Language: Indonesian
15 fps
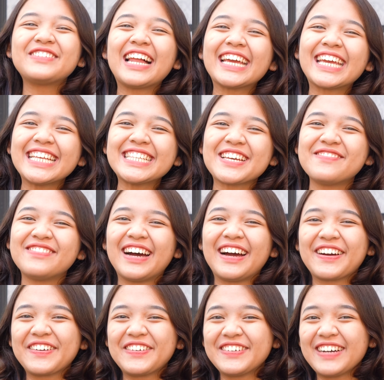lagi
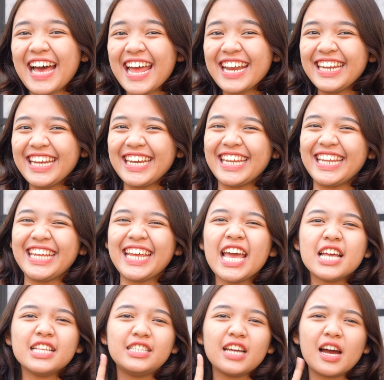sama aku Andini.
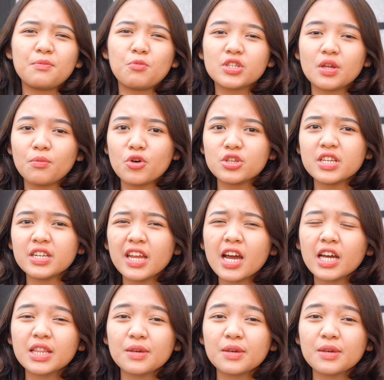Jangan bosan-bosan ya